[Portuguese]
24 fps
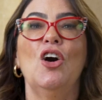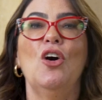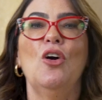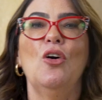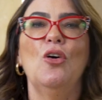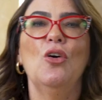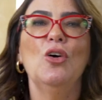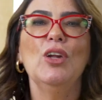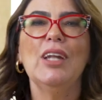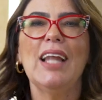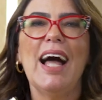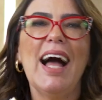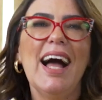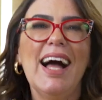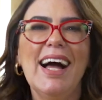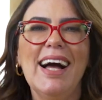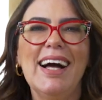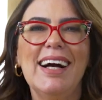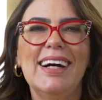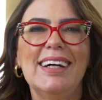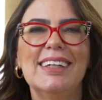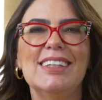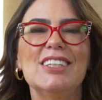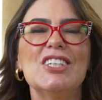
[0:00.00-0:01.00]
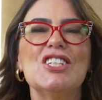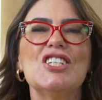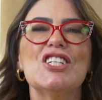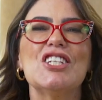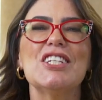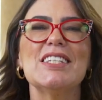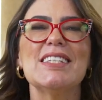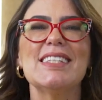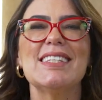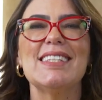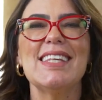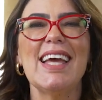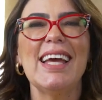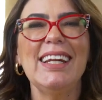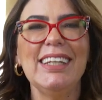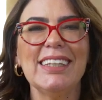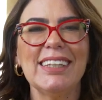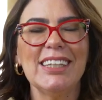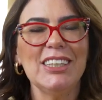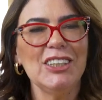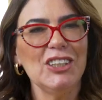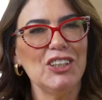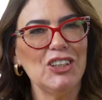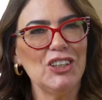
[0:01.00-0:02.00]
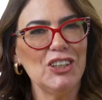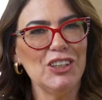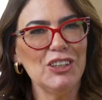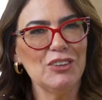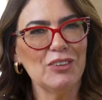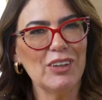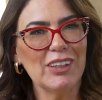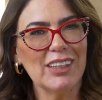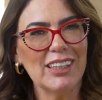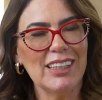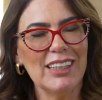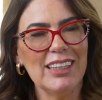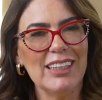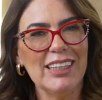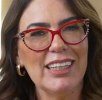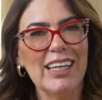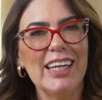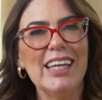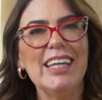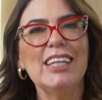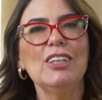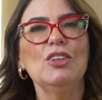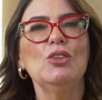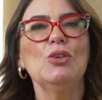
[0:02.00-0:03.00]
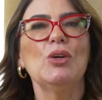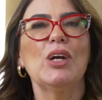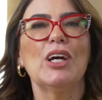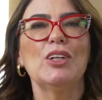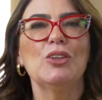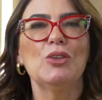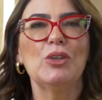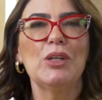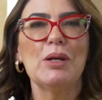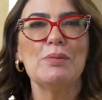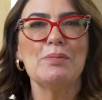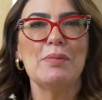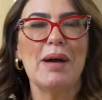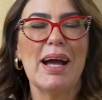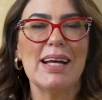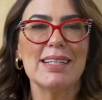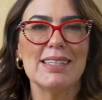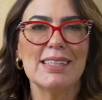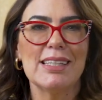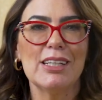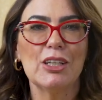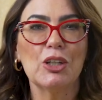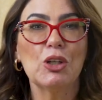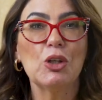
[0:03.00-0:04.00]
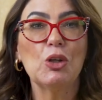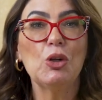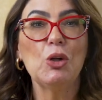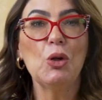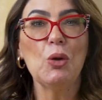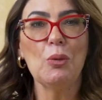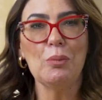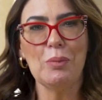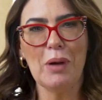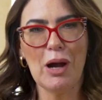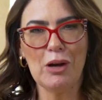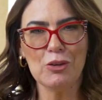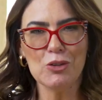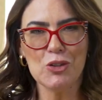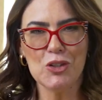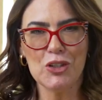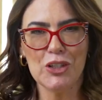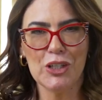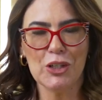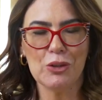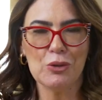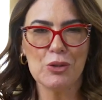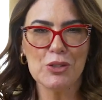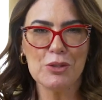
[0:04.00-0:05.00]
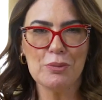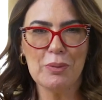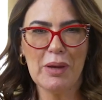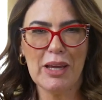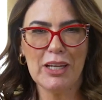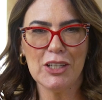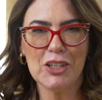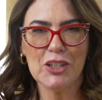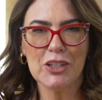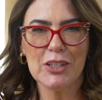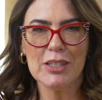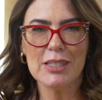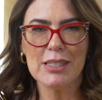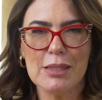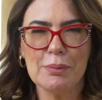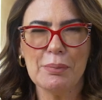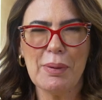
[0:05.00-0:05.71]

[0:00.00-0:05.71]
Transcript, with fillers: Olá, Gisele Quintino aqui, educadora master global de Ecosmetics,